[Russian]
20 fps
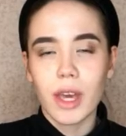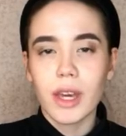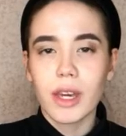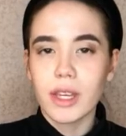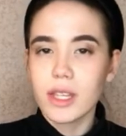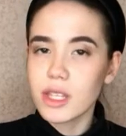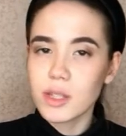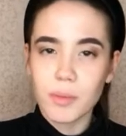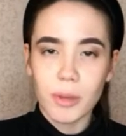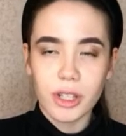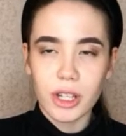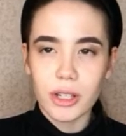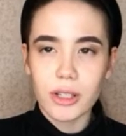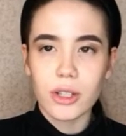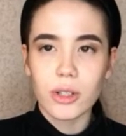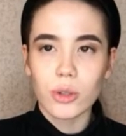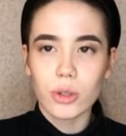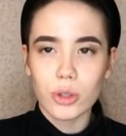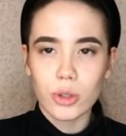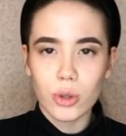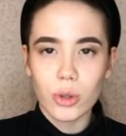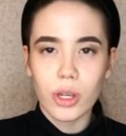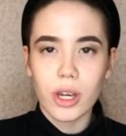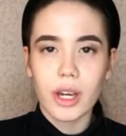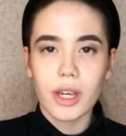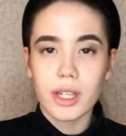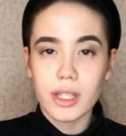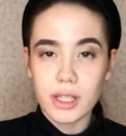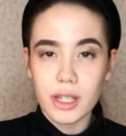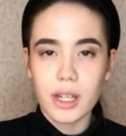И несмотря на то, что я
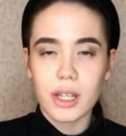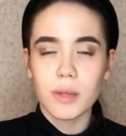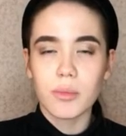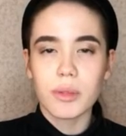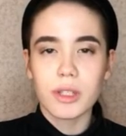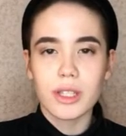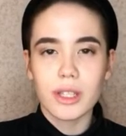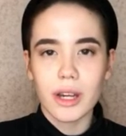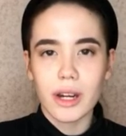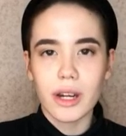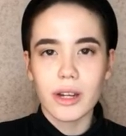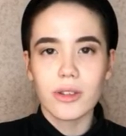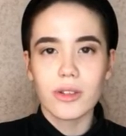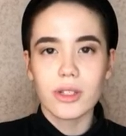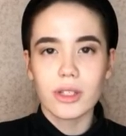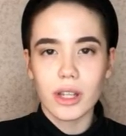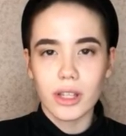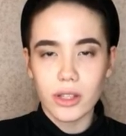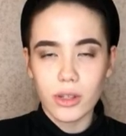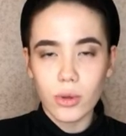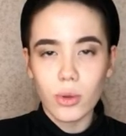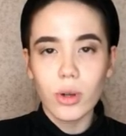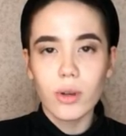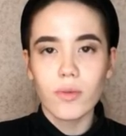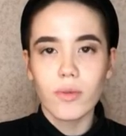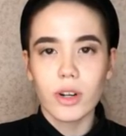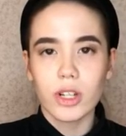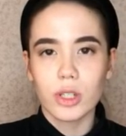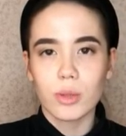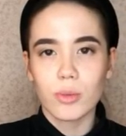искренне постараюсь стать другом
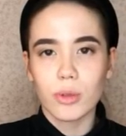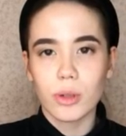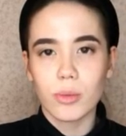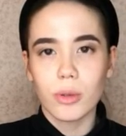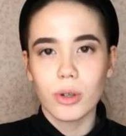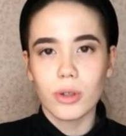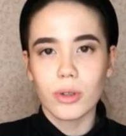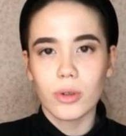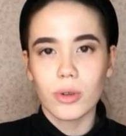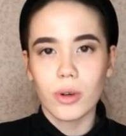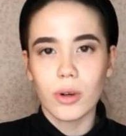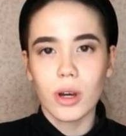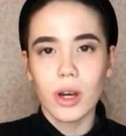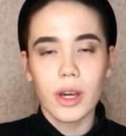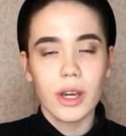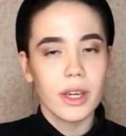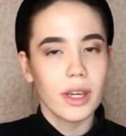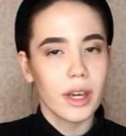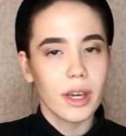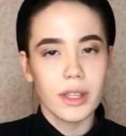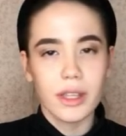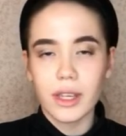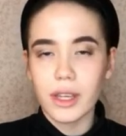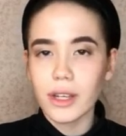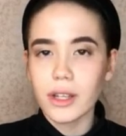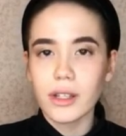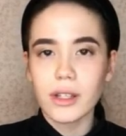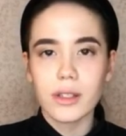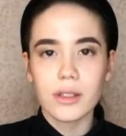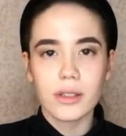вашему ребенку, я
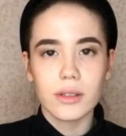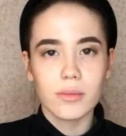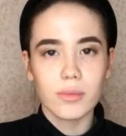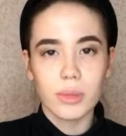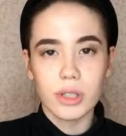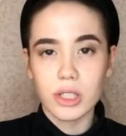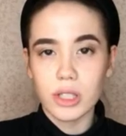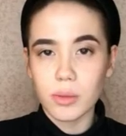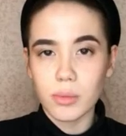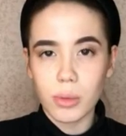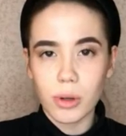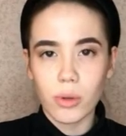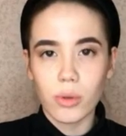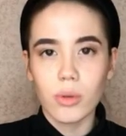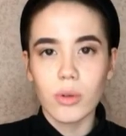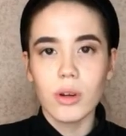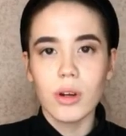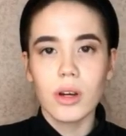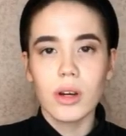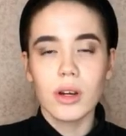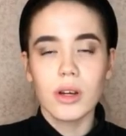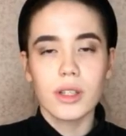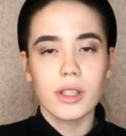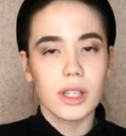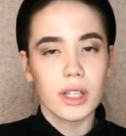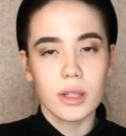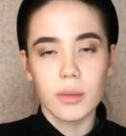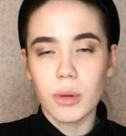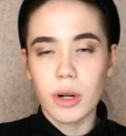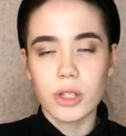не потерплю
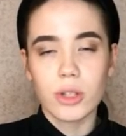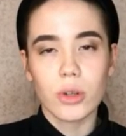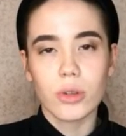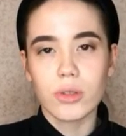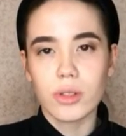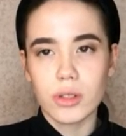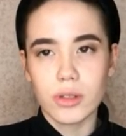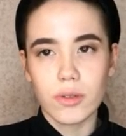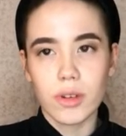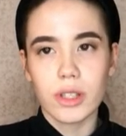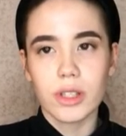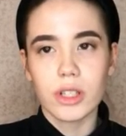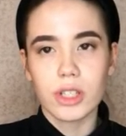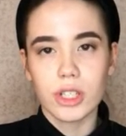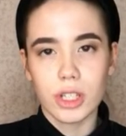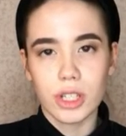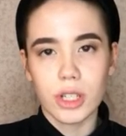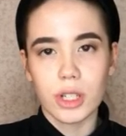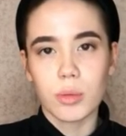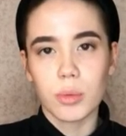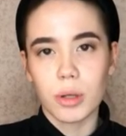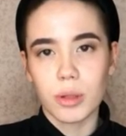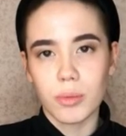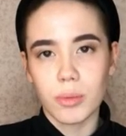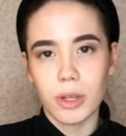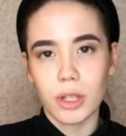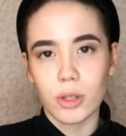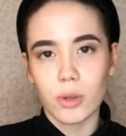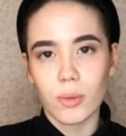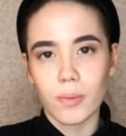недобросовестного отношения к
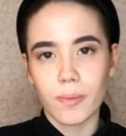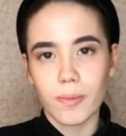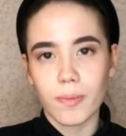предмету.